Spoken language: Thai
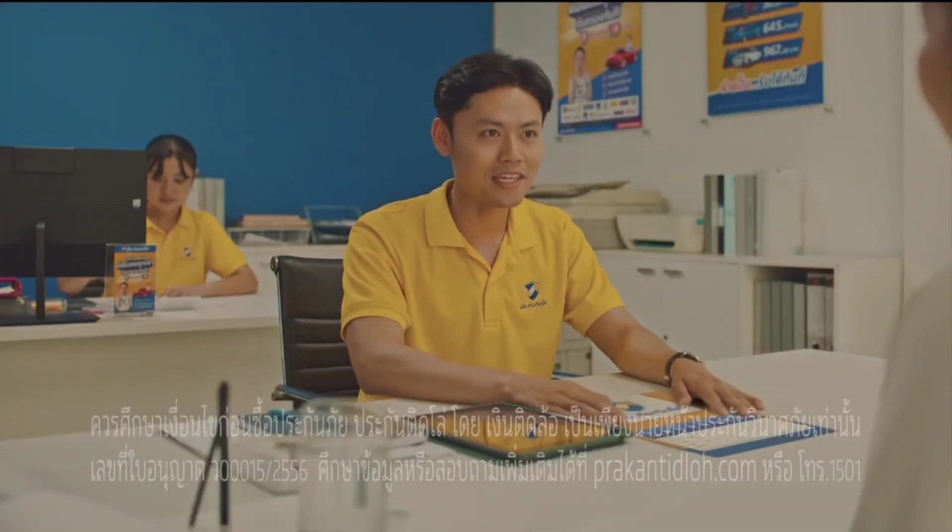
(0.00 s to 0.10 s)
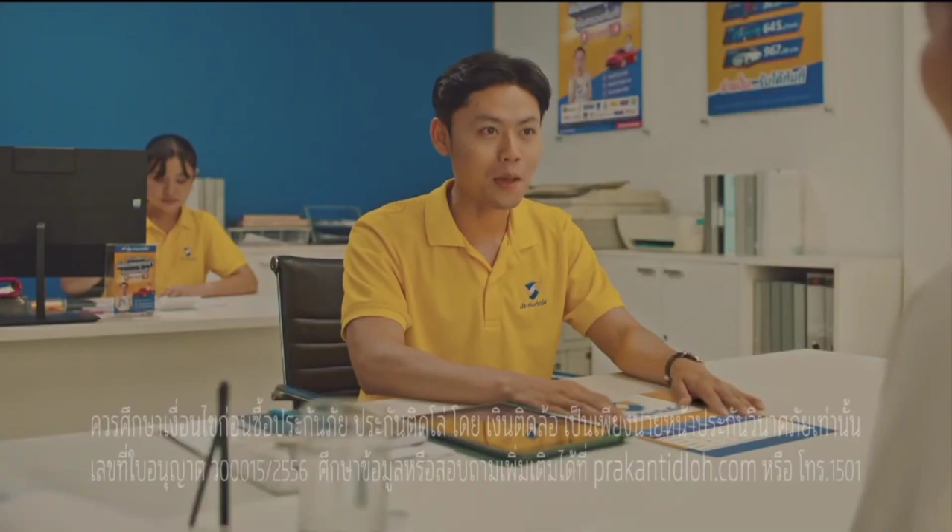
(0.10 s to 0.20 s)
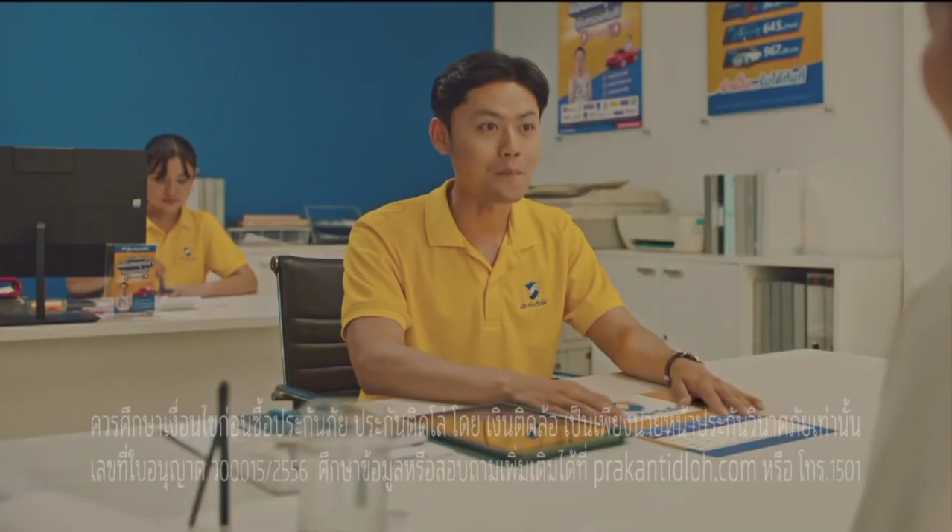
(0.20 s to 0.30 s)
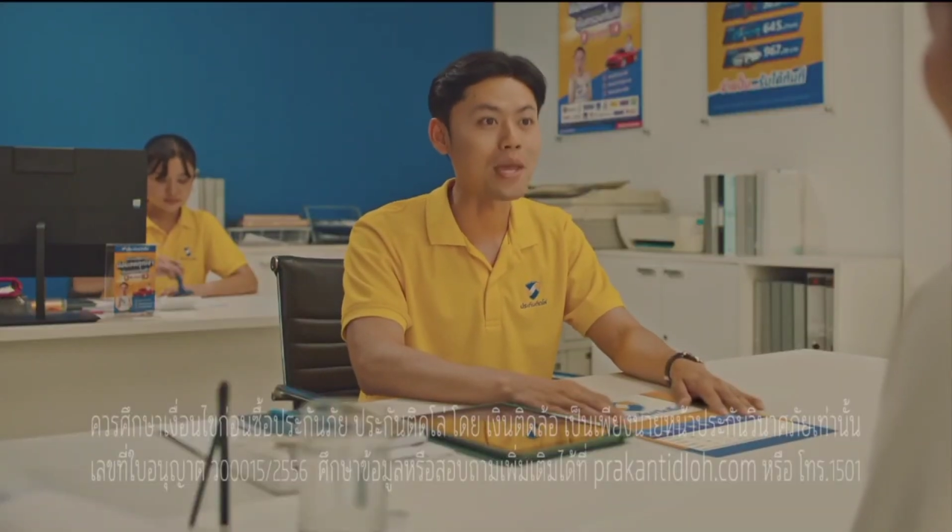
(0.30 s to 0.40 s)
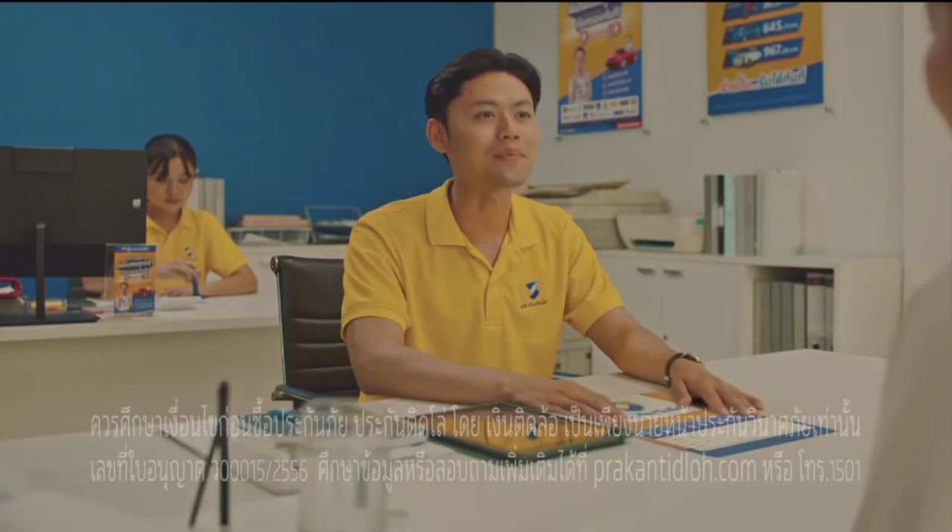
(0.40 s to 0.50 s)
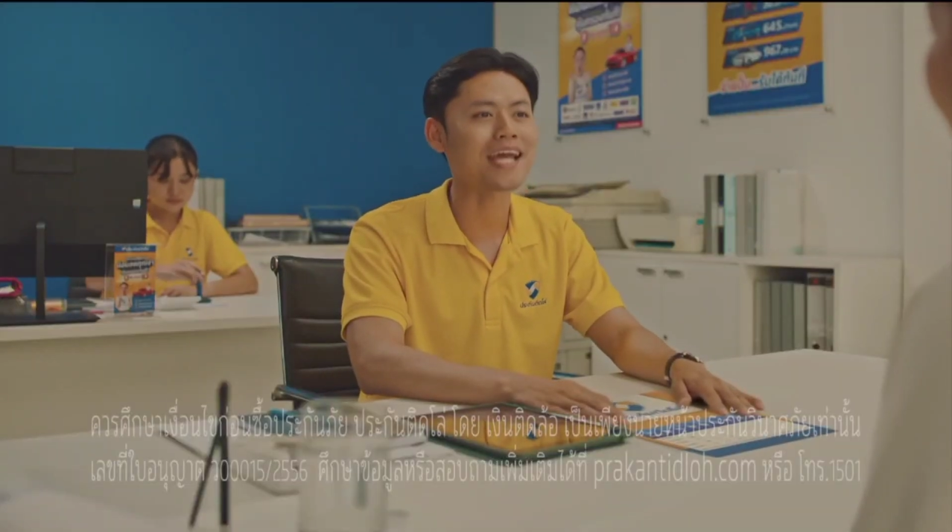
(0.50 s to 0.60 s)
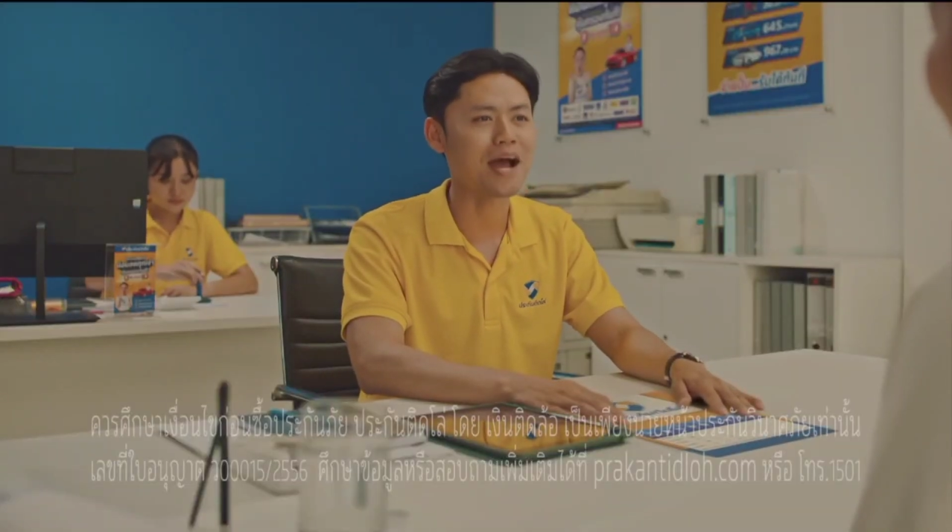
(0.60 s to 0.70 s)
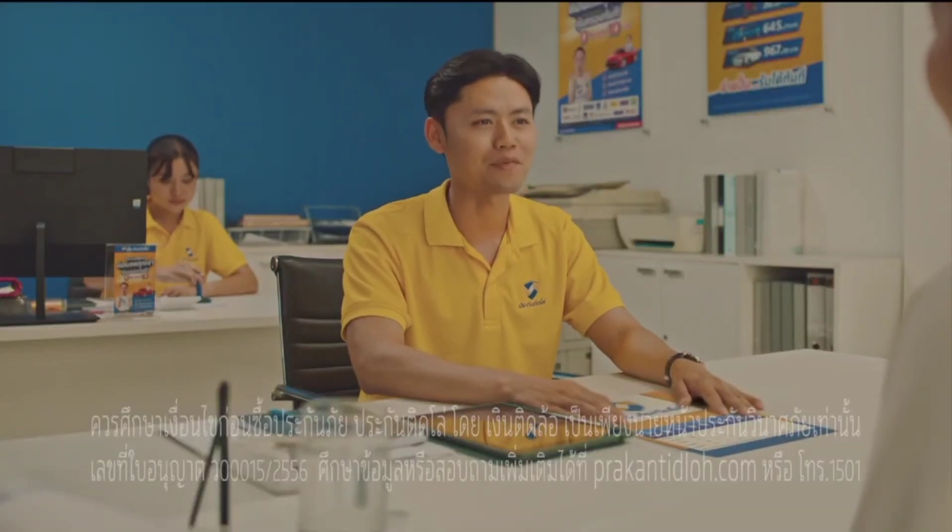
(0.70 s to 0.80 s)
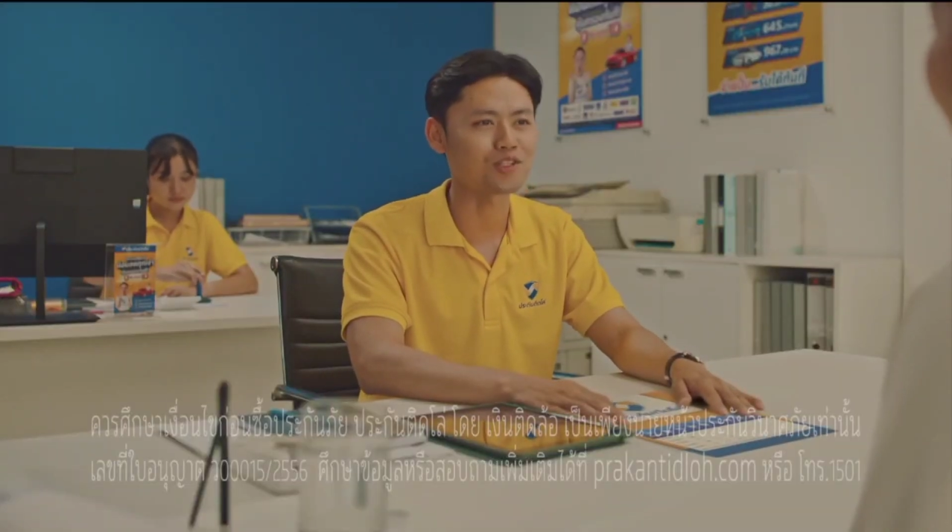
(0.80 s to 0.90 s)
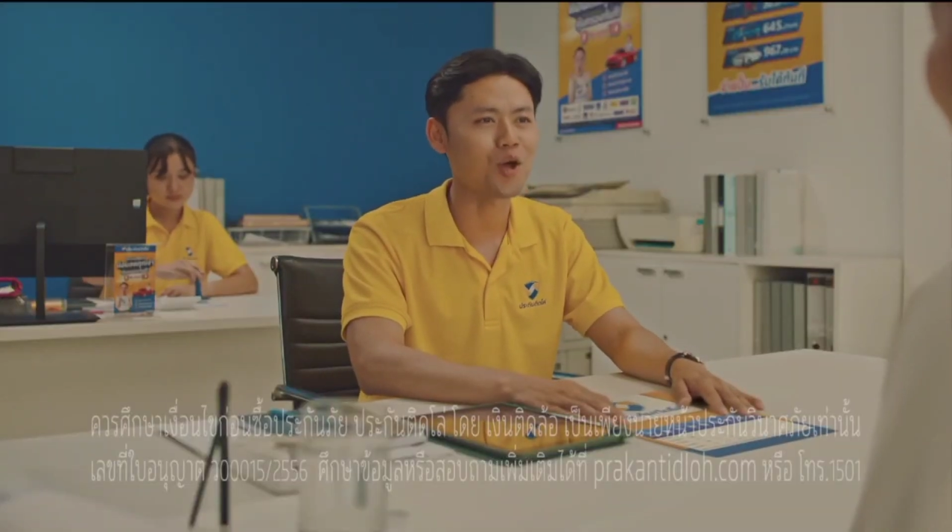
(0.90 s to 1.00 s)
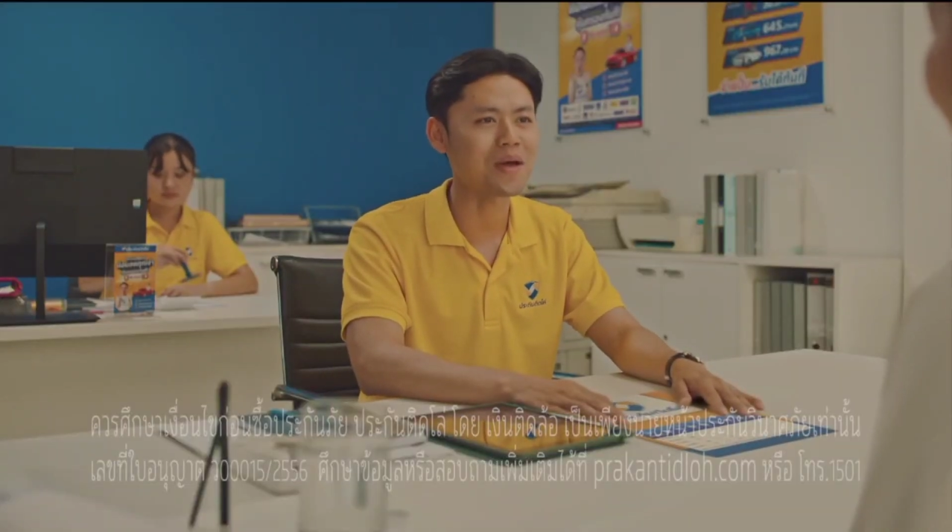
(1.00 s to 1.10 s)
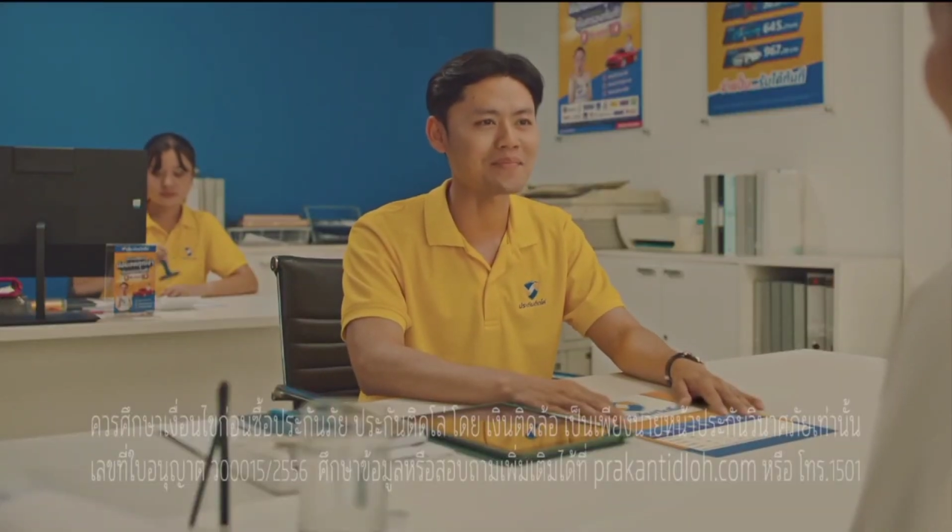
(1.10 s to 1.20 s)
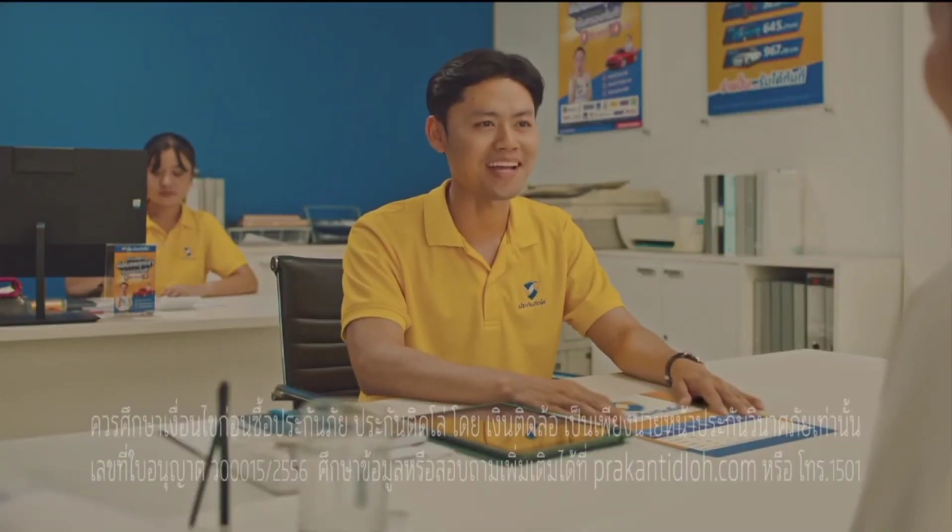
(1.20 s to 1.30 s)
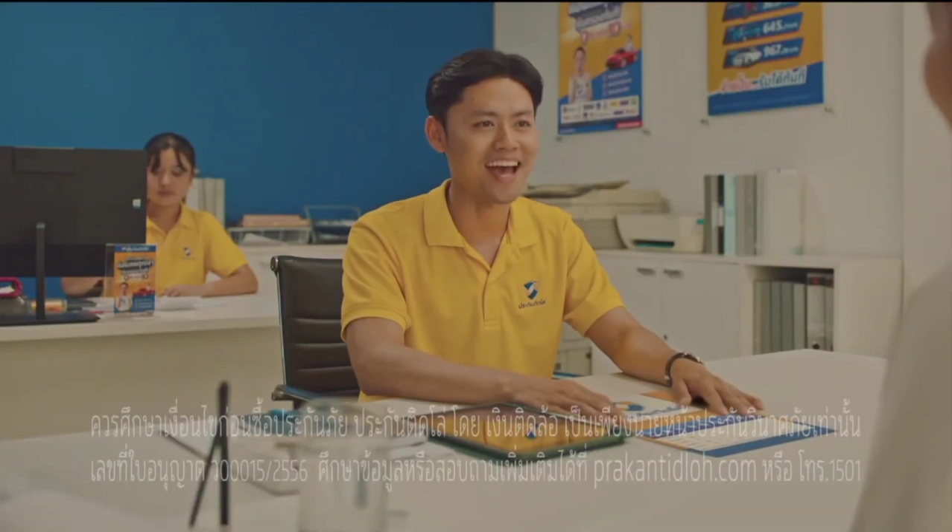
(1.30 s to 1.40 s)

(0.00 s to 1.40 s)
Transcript: เมียพี่ขับก็ซ่อมให้เหมือนกั